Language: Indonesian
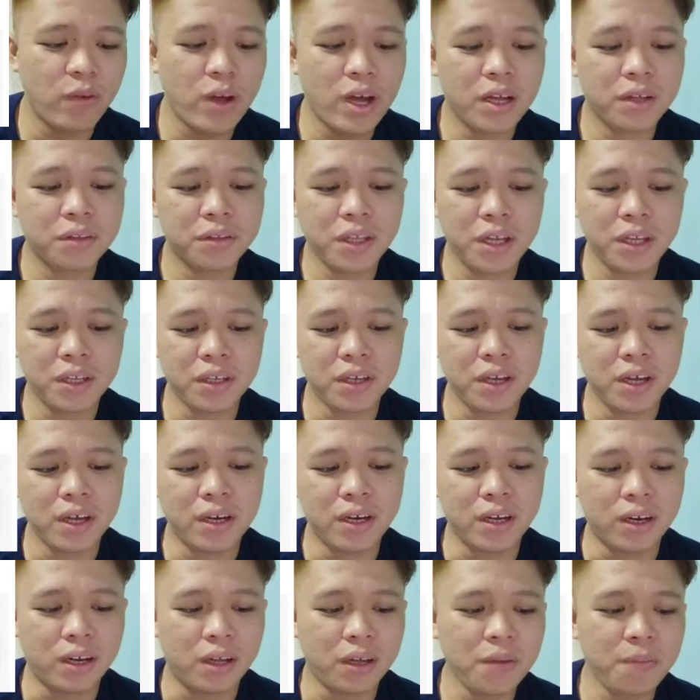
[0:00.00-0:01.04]
faktanya
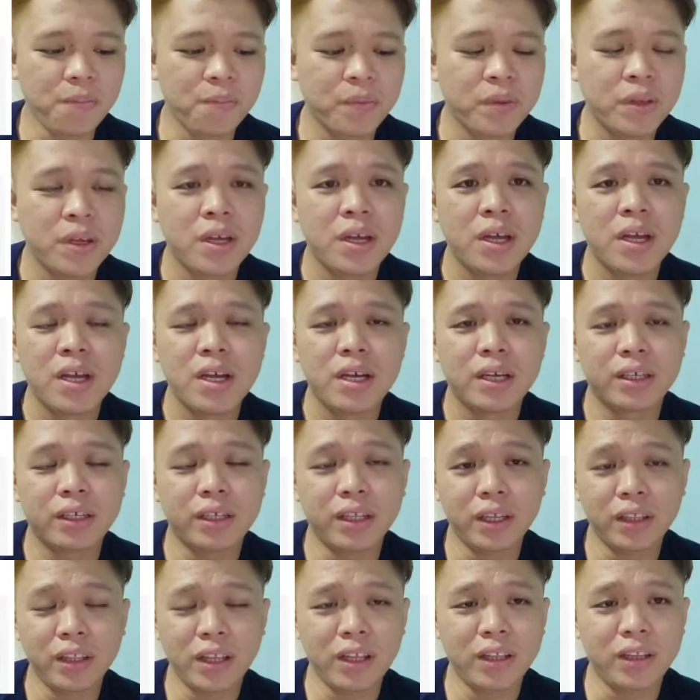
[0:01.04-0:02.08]
adalah
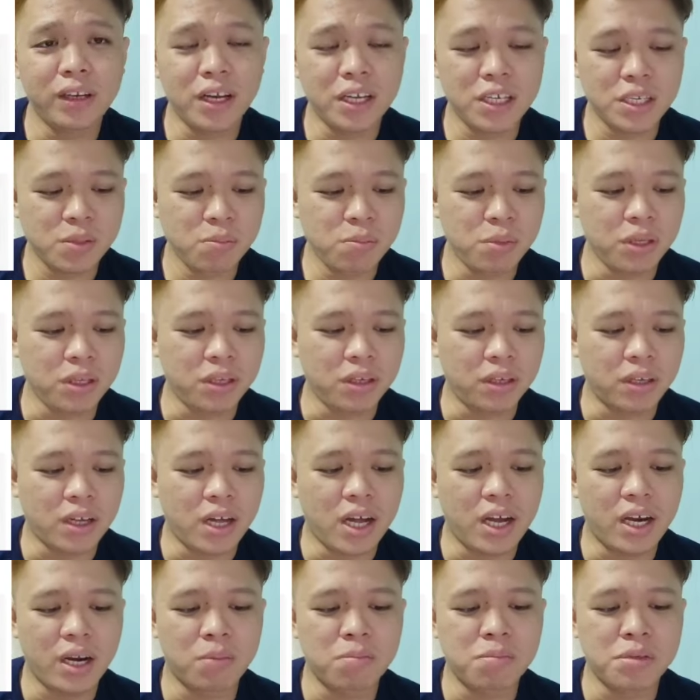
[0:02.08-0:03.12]
kenyataan rasmi
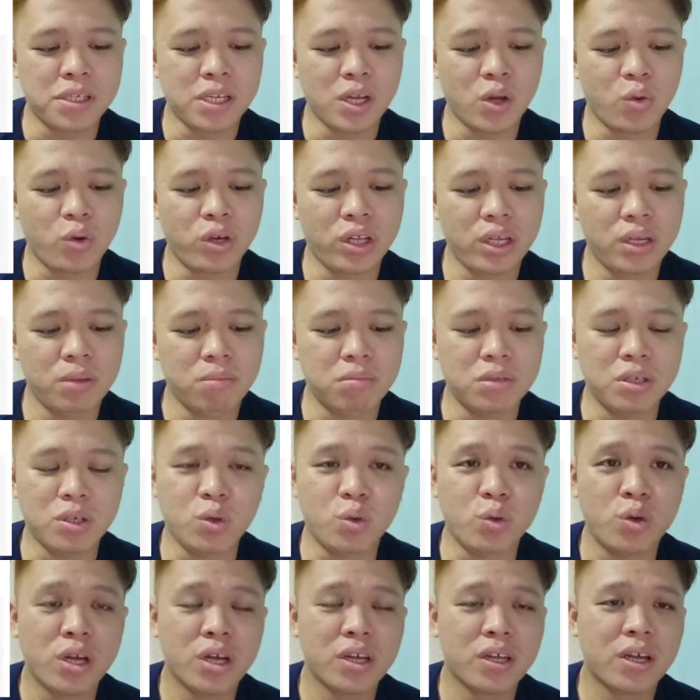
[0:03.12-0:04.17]
Arab Saudi
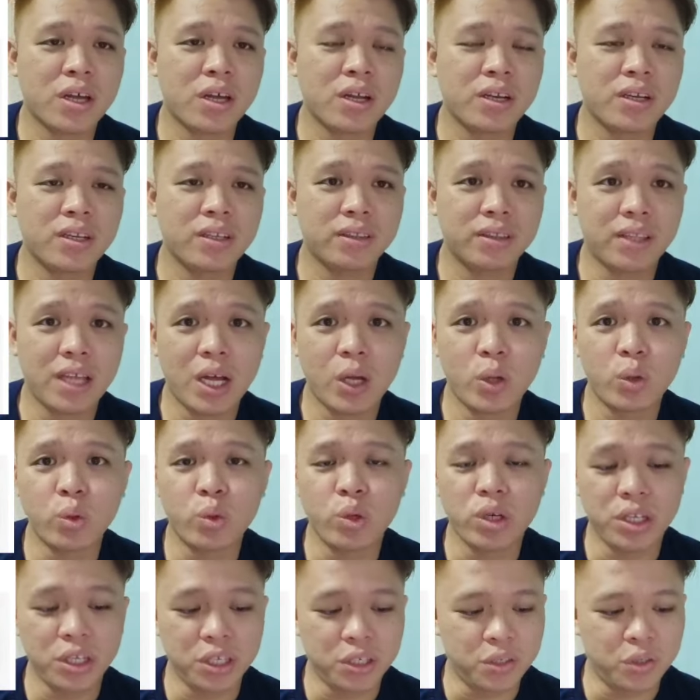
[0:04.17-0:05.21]
menggunakan
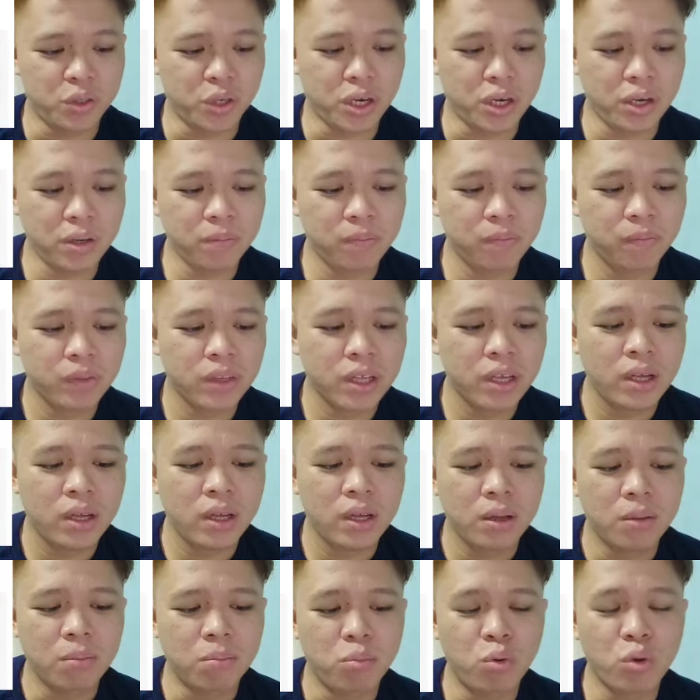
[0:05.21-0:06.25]
tahun hijrah,
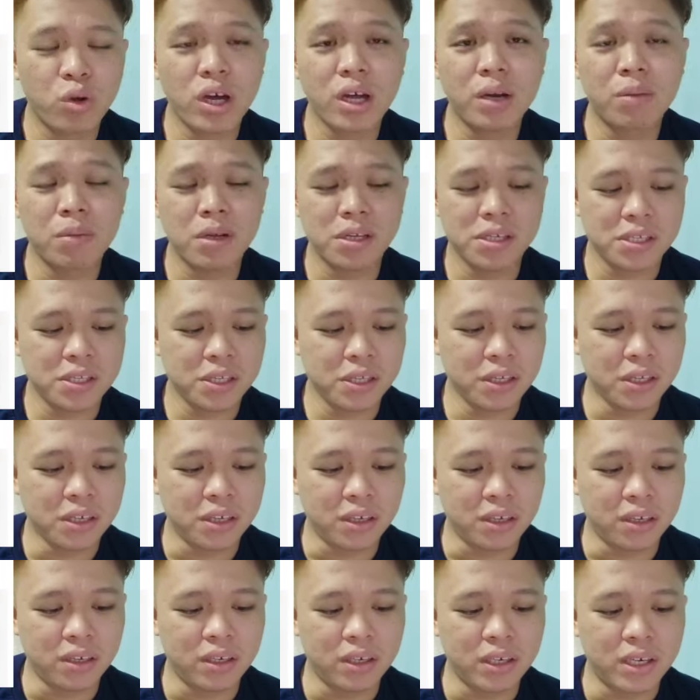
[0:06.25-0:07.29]
bukan
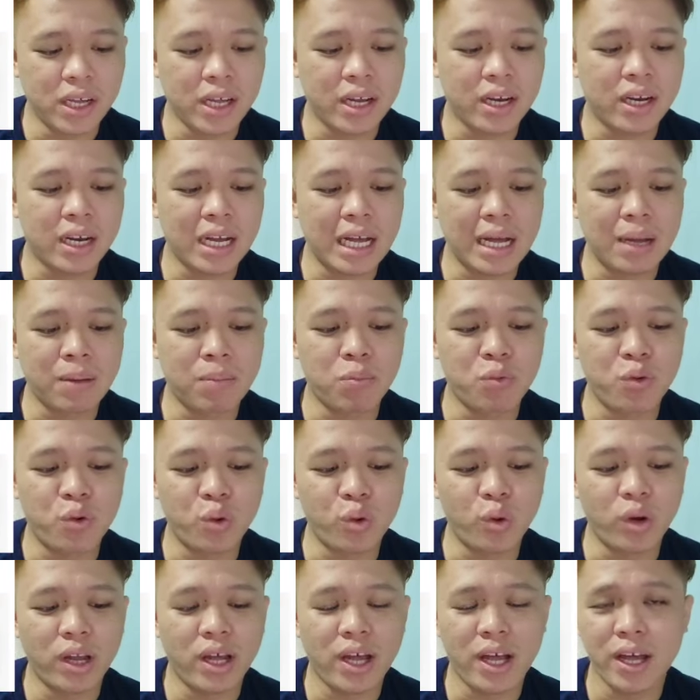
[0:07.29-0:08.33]
Masihi dan
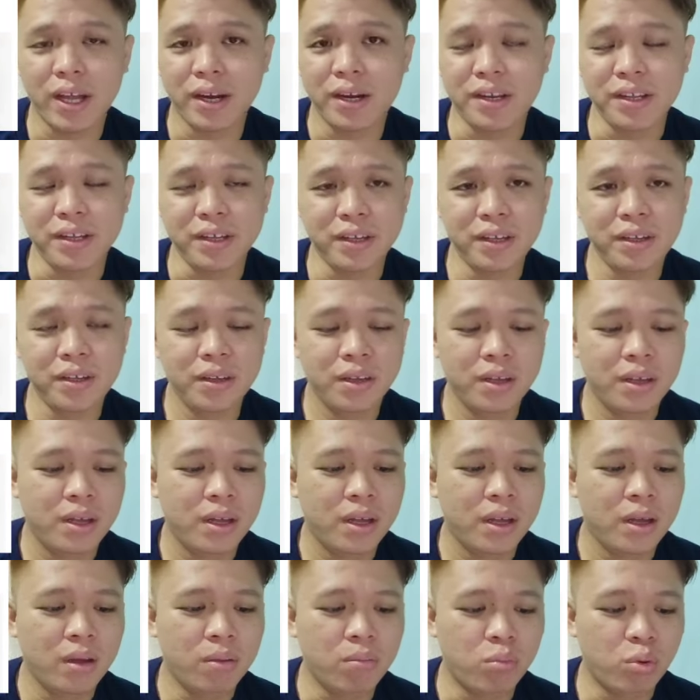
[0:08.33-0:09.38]
Abdul Hadi,
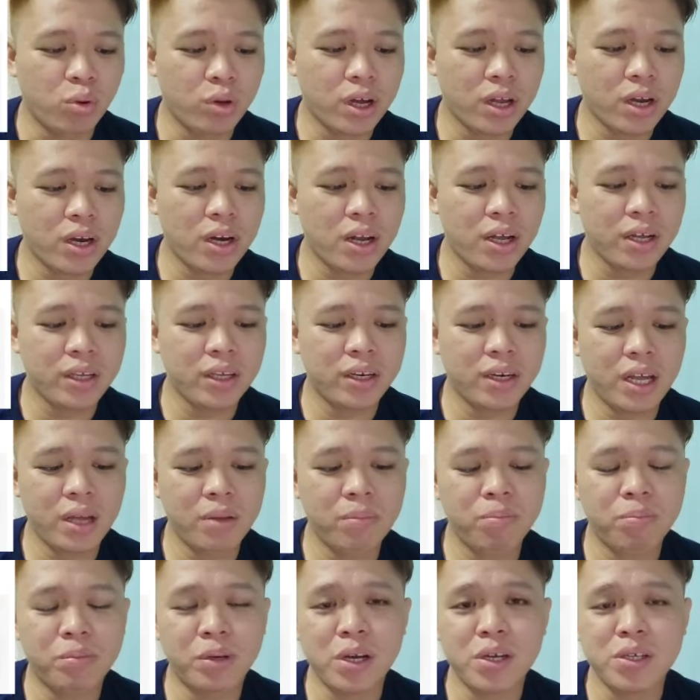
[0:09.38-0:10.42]
bukan lagi
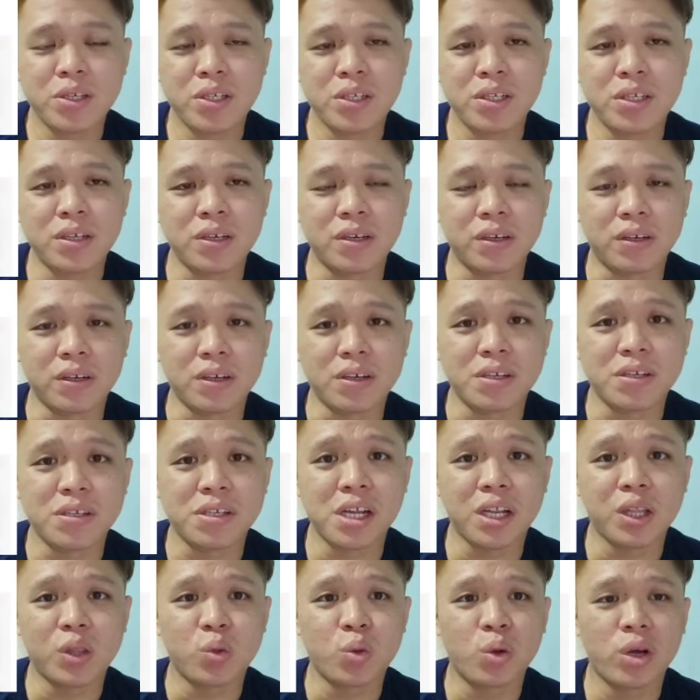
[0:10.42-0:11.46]
naib presiden
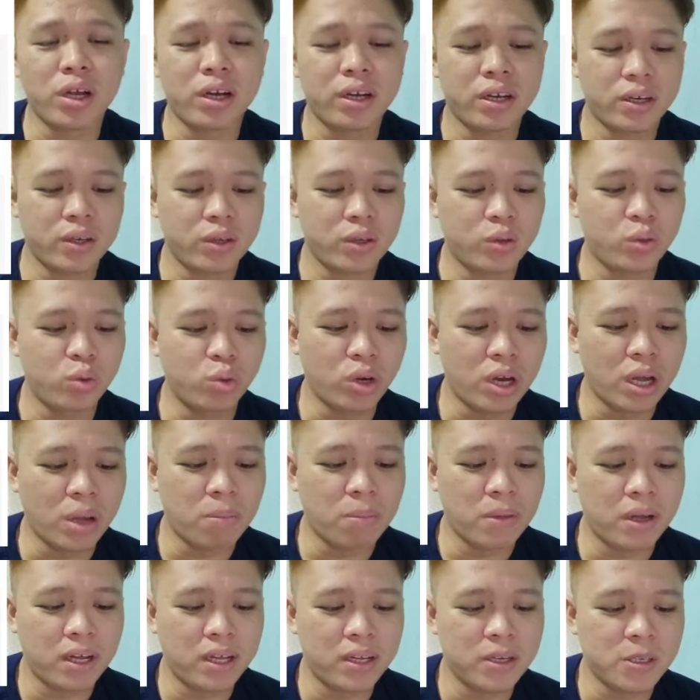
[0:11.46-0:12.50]
Kesatuan
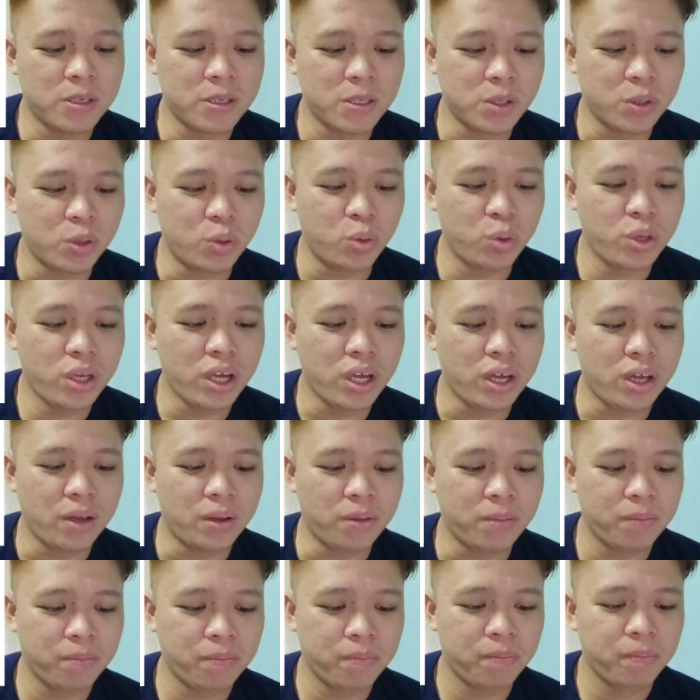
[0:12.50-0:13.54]
Ulama
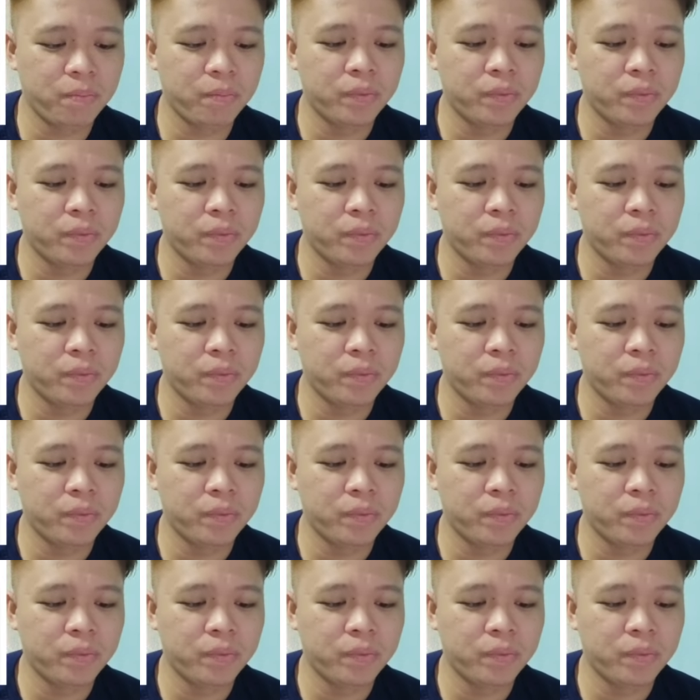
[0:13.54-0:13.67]
Sedunia.